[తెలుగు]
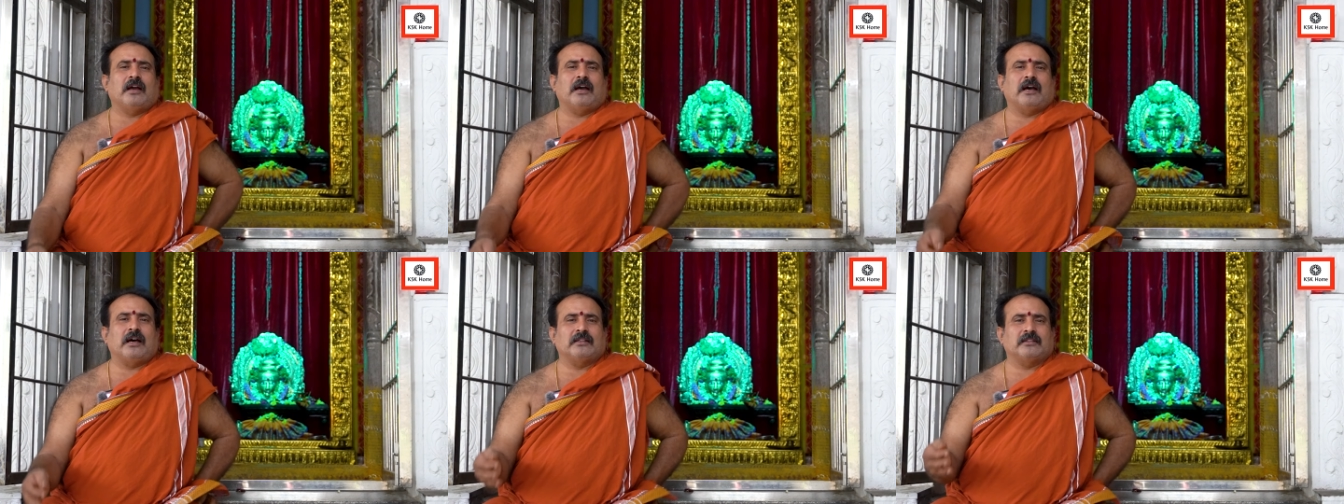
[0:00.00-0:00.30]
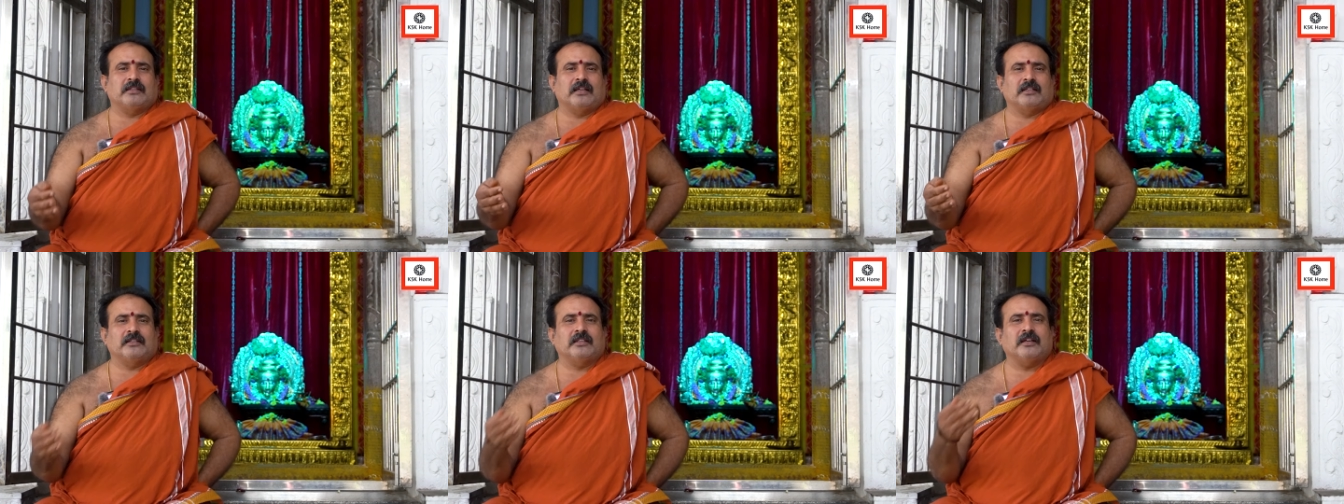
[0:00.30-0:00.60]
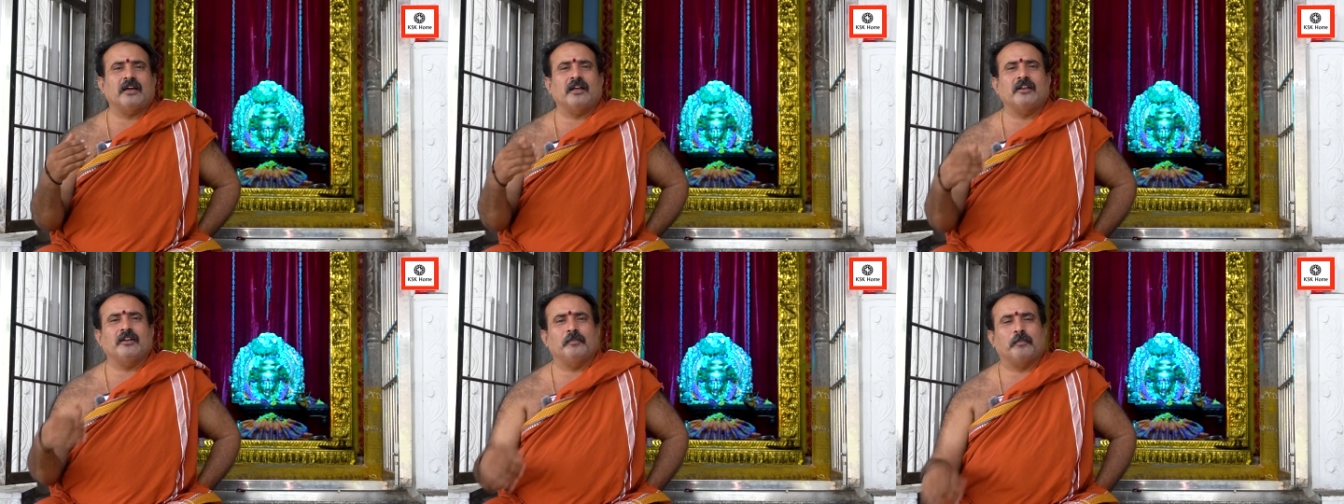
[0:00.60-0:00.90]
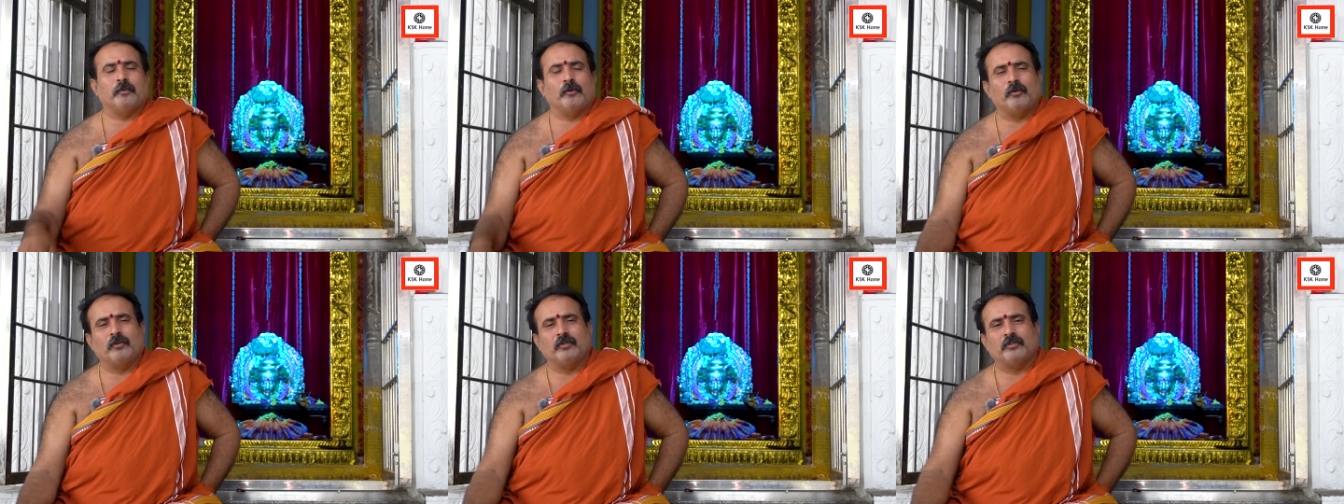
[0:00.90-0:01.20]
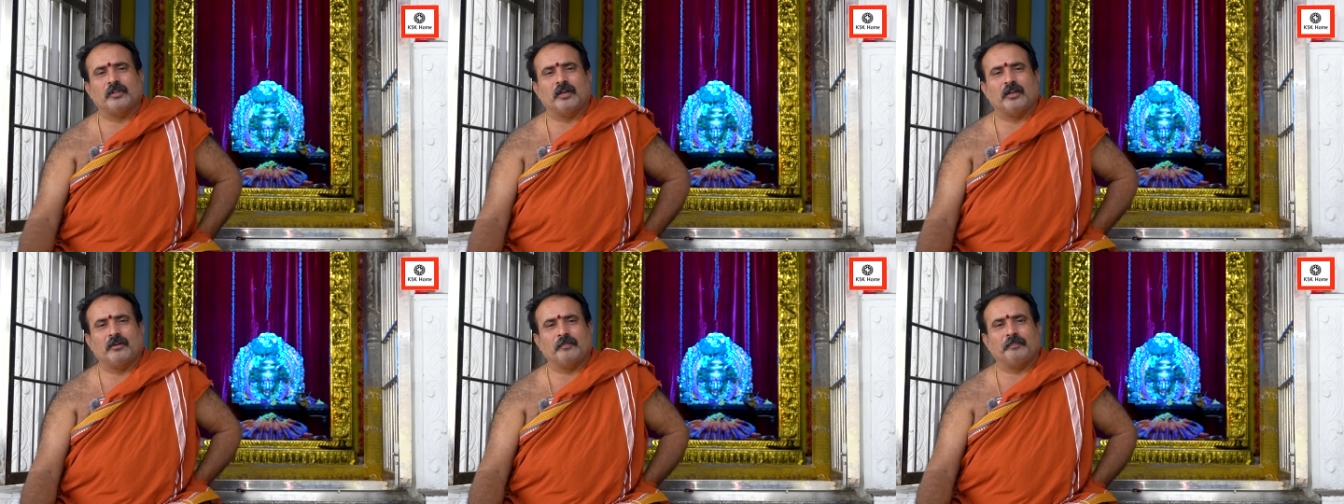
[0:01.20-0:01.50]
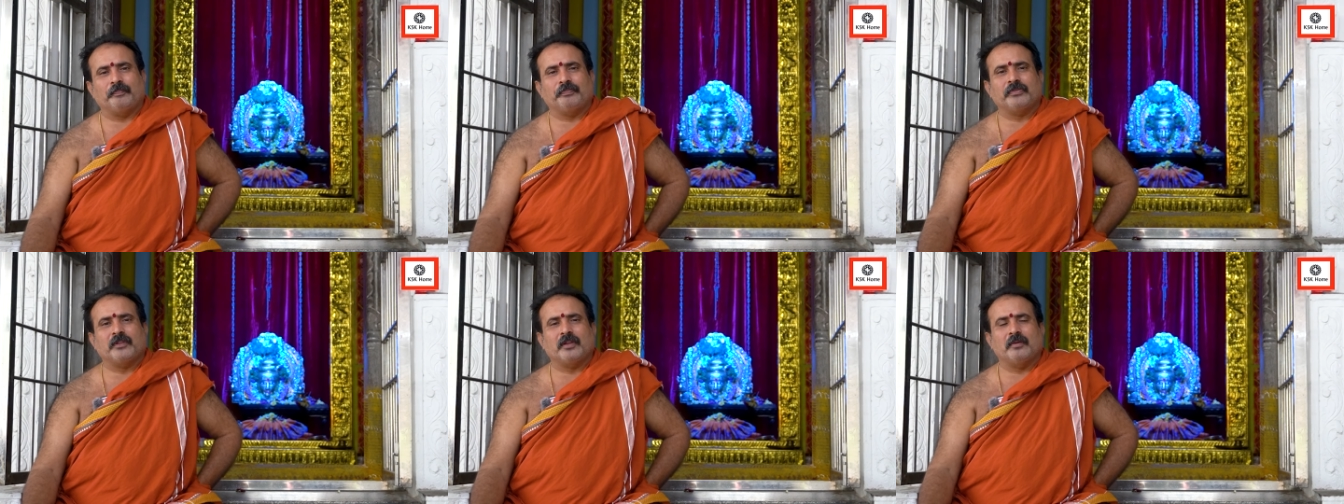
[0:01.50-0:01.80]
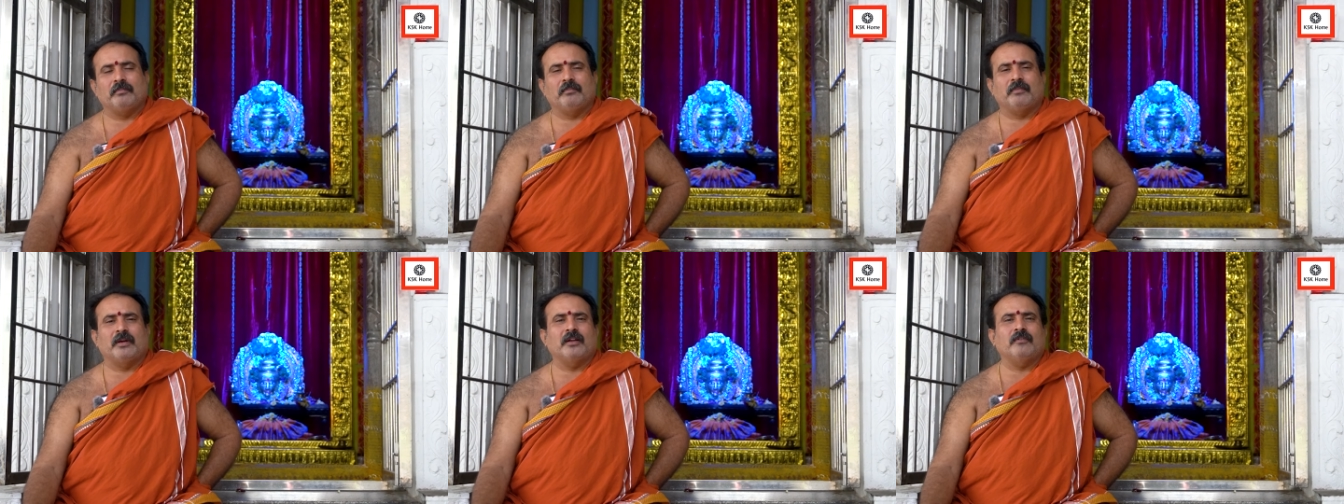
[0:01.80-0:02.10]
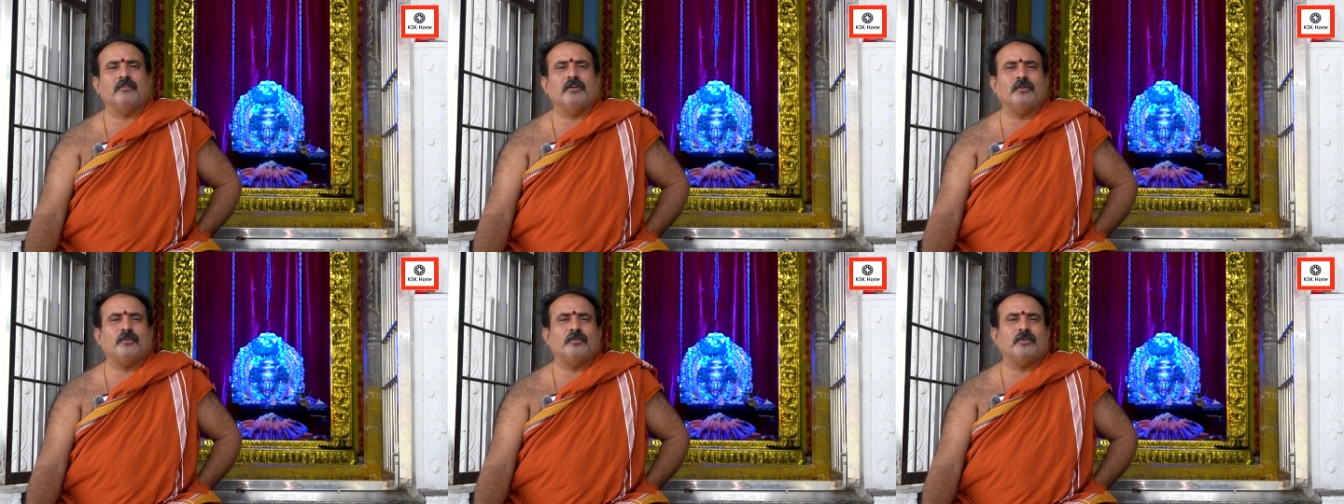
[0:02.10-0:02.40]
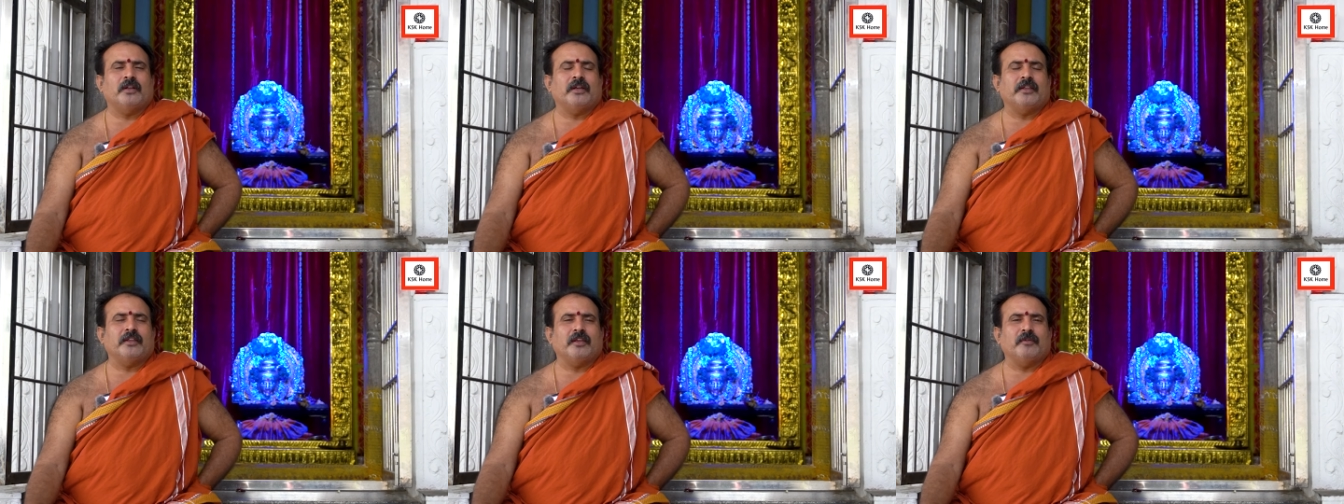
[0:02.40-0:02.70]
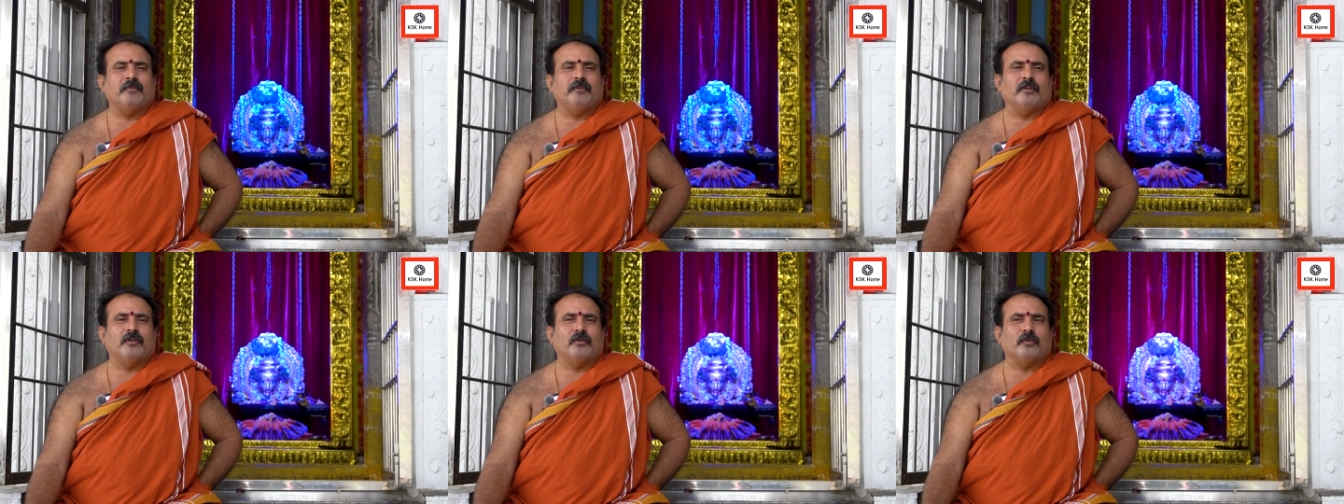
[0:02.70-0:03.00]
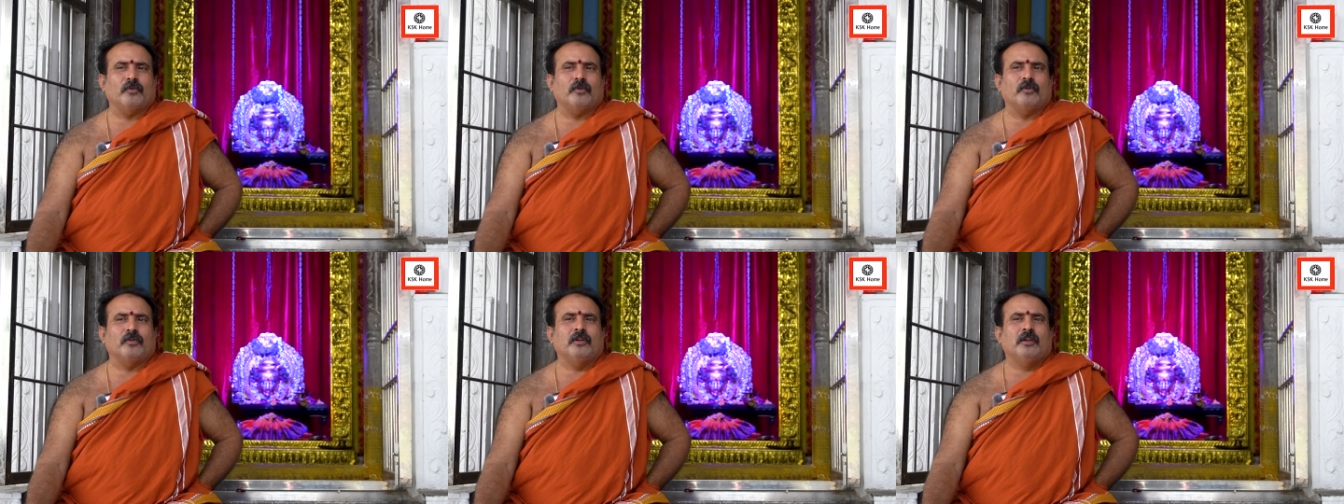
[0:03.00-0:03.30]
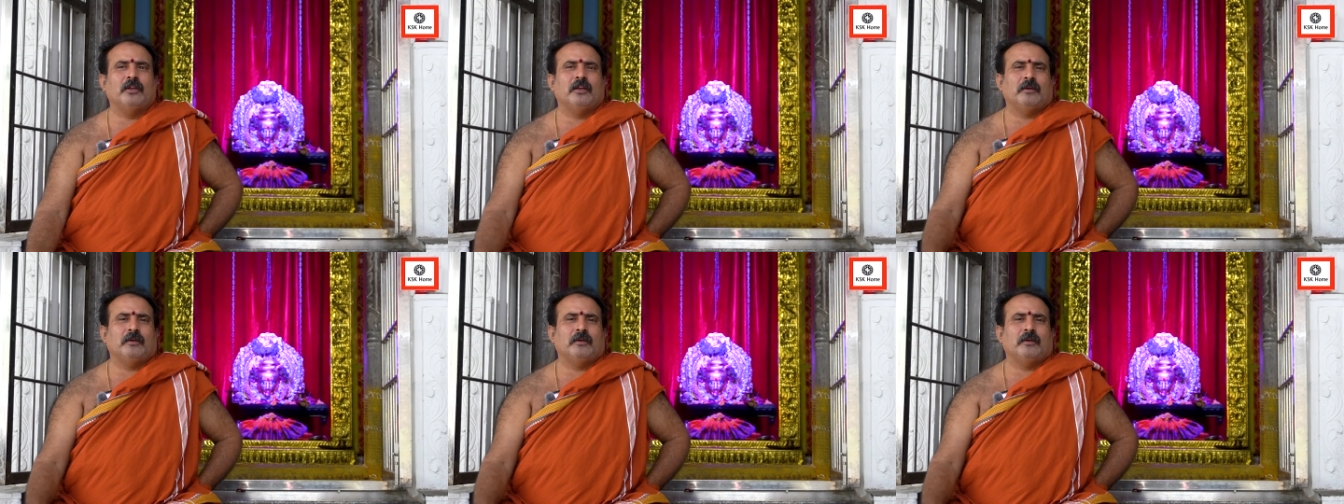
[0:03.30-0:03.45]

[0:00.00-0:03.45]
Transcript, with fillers: ఆ తాతగారిని పొగుడుతారు మనవడు కూడా ఏమీ అనుకోడు